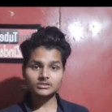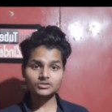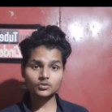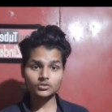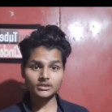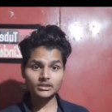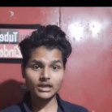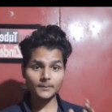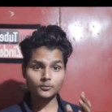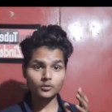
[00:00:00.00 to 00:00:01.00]
जो कि
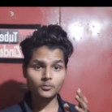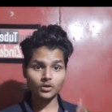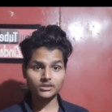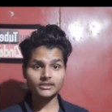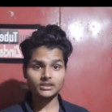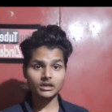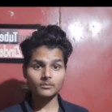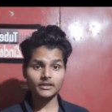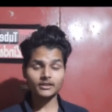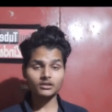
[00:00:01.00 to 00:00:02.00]
आपको बहुत ही काम
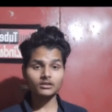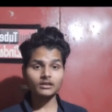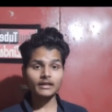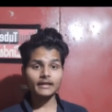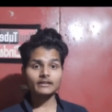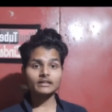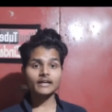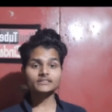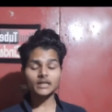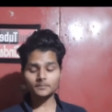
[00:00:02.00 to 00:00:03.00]
आएगा
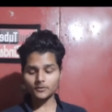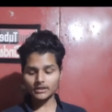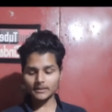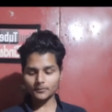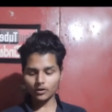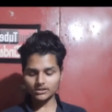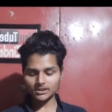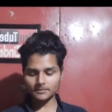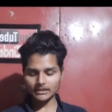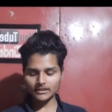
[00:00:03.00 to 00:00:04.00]
गाइज आपने ये बहुत ही
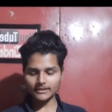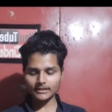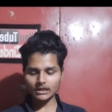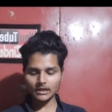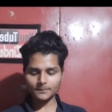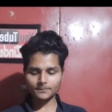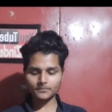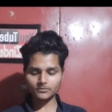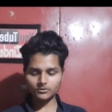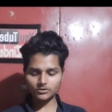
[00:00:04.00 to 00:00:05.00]
पहले आप
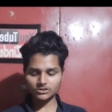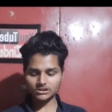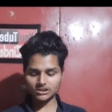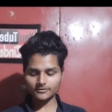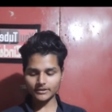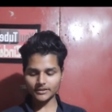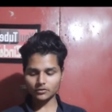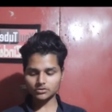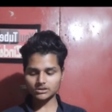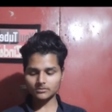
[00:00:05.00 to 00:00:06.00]
कुछ
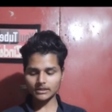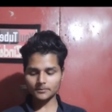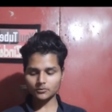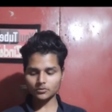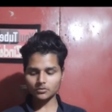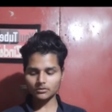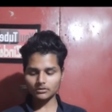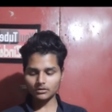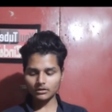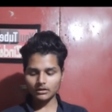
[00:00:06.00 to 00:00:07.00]
वीडियोस के मैं आपको
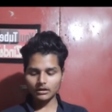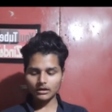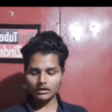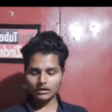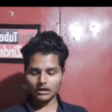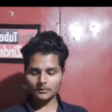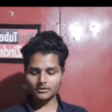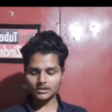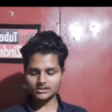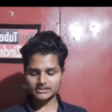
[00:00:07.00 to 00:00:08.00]
अब
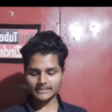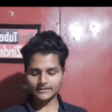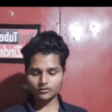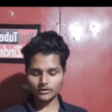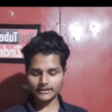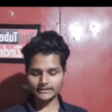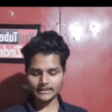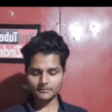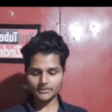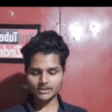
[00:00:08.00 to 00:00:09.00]
स्क्रीन रिकॉर्डिंग
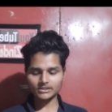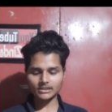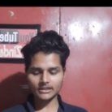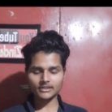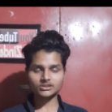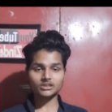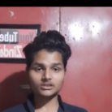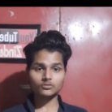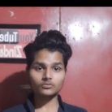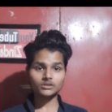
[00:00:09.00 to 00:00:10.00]
टाइम पे दिखाना चाहता
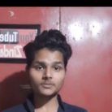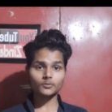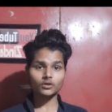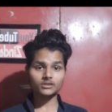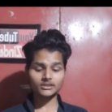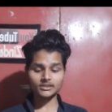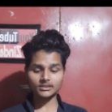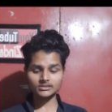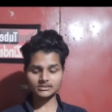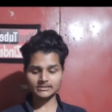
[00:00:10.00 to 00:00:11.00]
हूँ कि बहुत ही
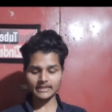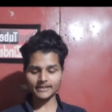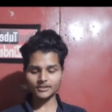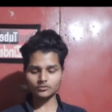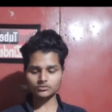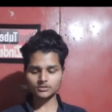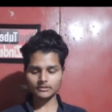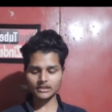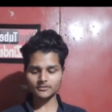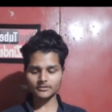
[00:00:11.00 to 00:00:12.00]
सैड न्यूज़
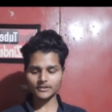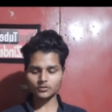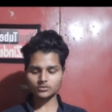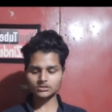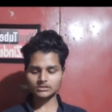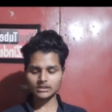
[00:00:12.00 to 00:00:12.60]
वाली वीडियोस